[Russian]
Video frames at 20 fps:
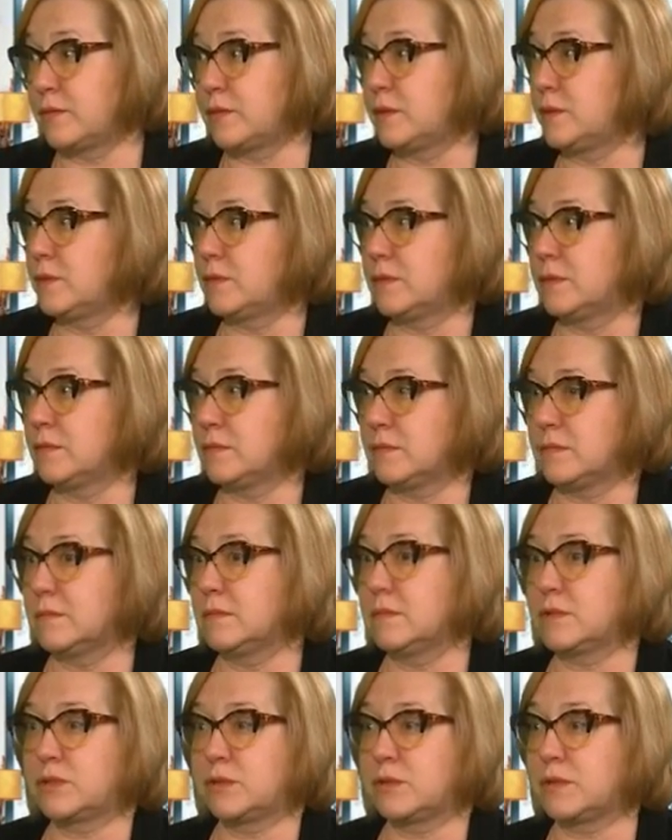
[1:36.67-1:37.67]
вроде он
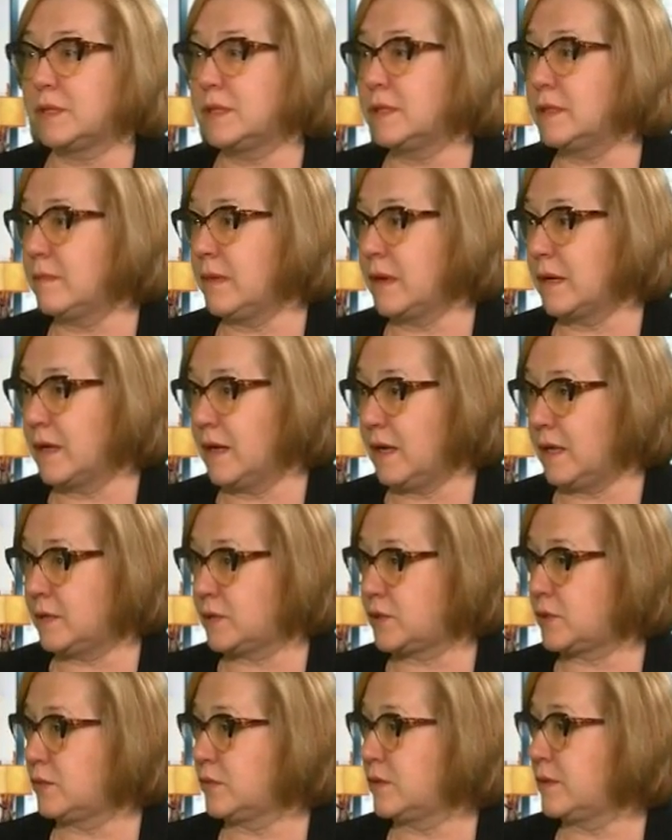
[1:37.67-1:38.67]
что-то не
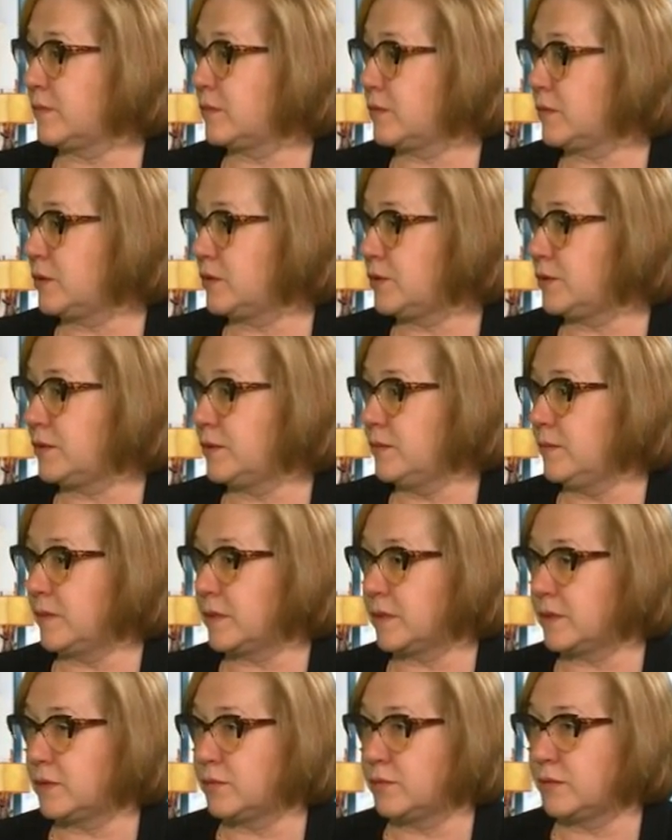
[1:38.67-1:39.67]
домогает, что-то вроде чуть
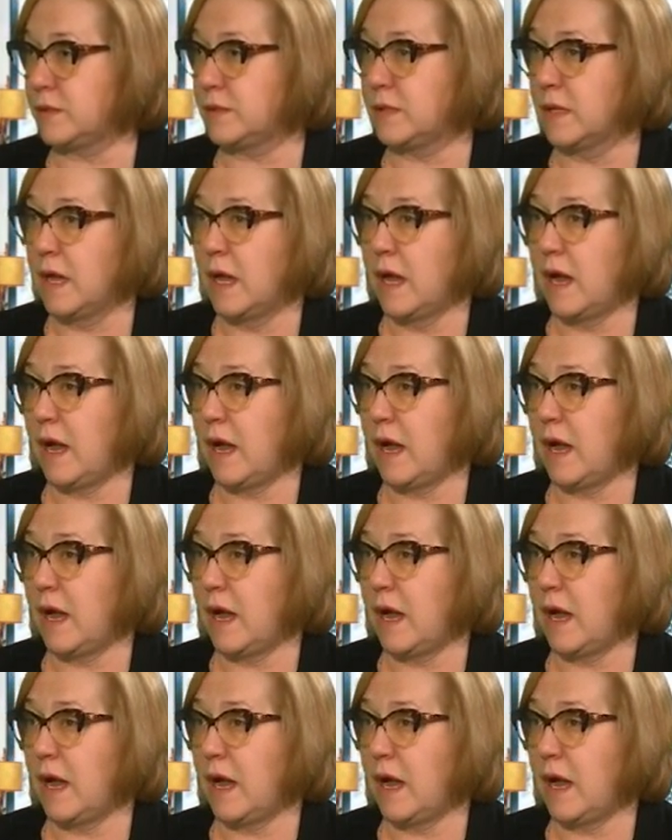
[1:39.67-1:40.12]
температурит,